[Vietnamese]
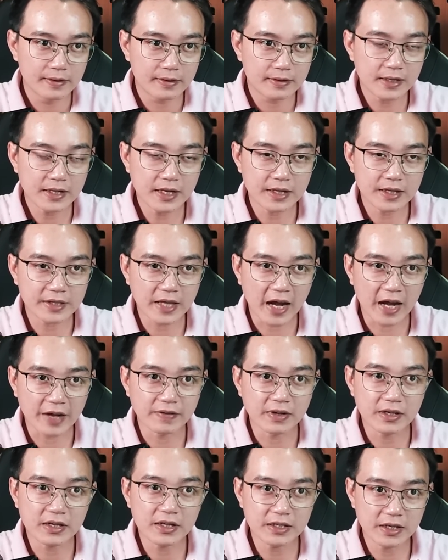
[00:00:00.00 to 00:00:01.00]
Thấy anh Tài
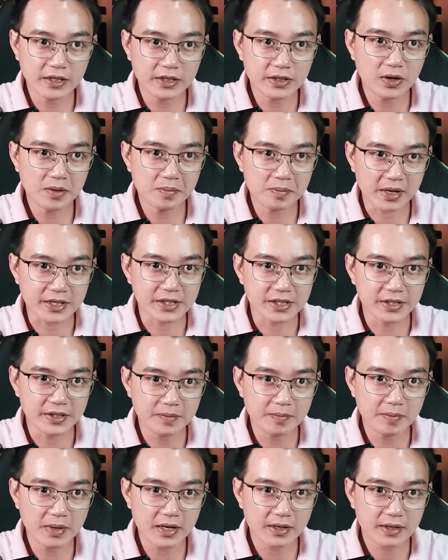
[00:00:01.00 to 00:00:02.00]
vẫn cứ đứng đó mà rơi nước
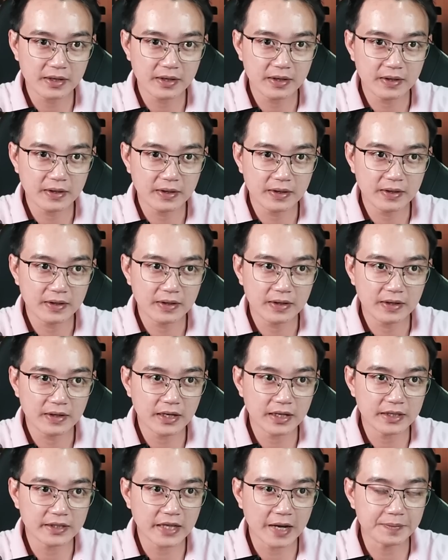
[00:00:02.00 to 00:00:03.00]
mắt,
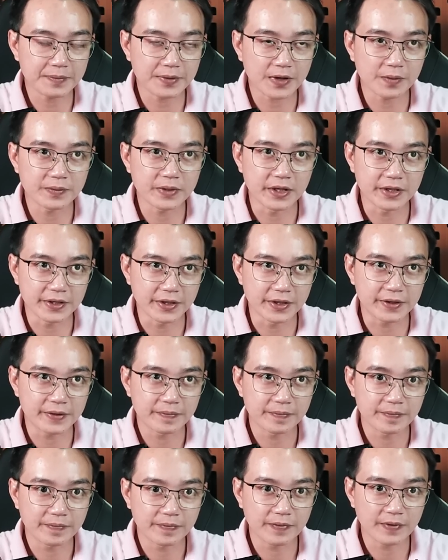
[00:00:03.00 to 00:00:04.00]
anh Tam không nhịn được,
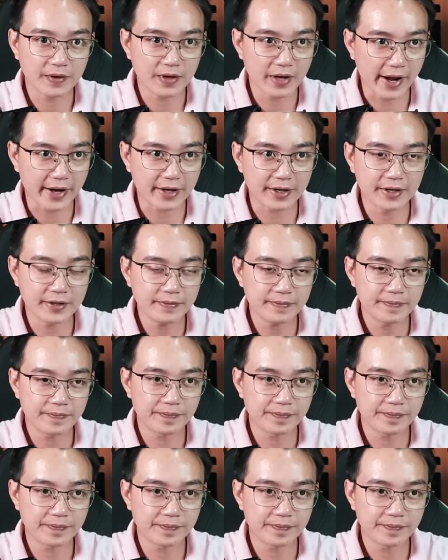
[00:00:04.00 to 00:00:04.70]
nạt lớn.